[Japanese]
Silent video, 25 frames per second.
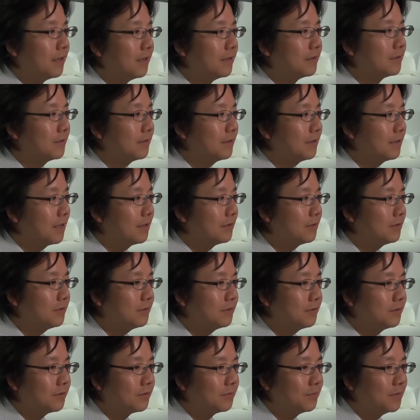そういった
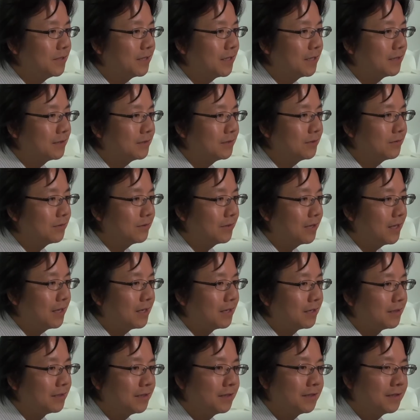ルールを満たすよう
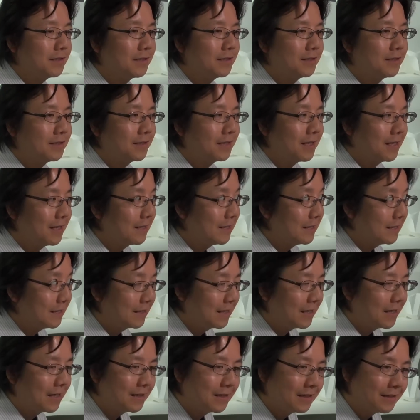な立体的
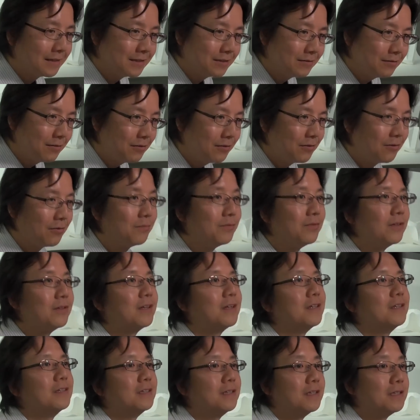な形を
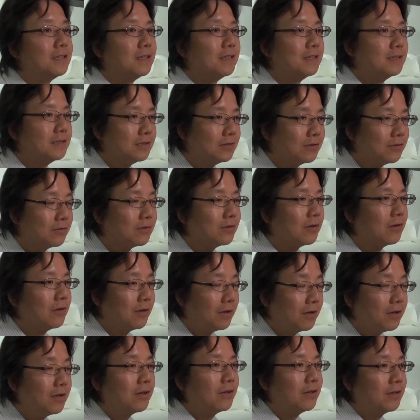コンピューターで設計しようと
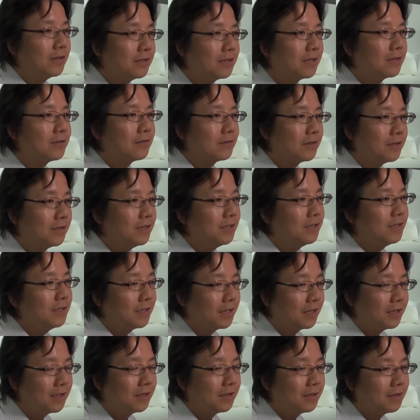いった時に、
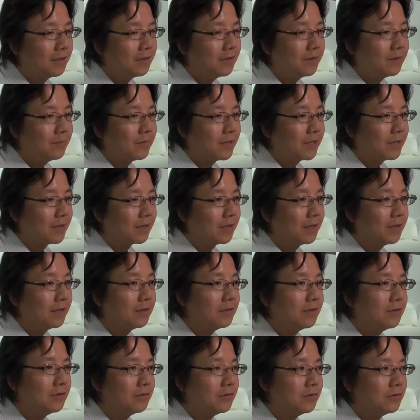えー、まだ
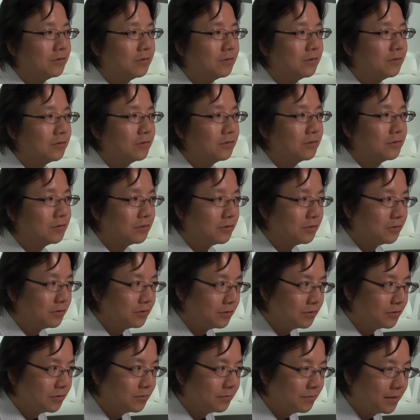研究す
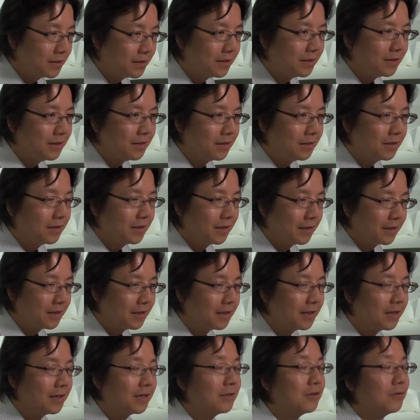るべき
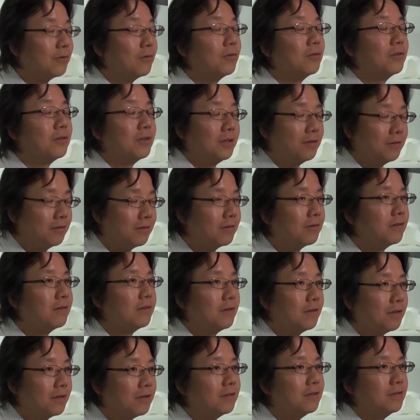課題が残っている
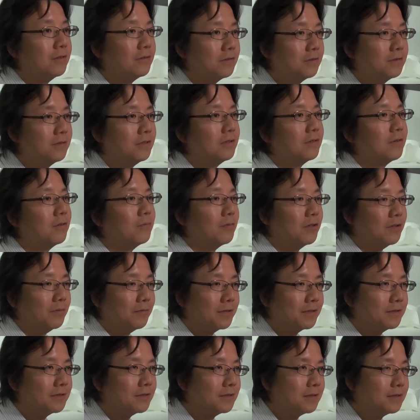というふうに思い
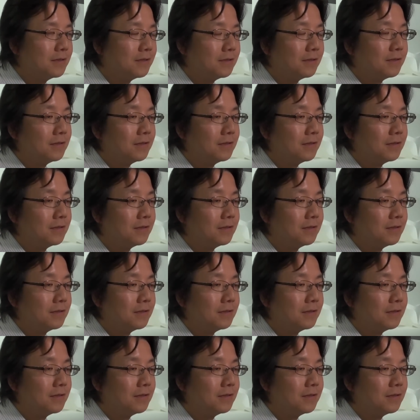ます。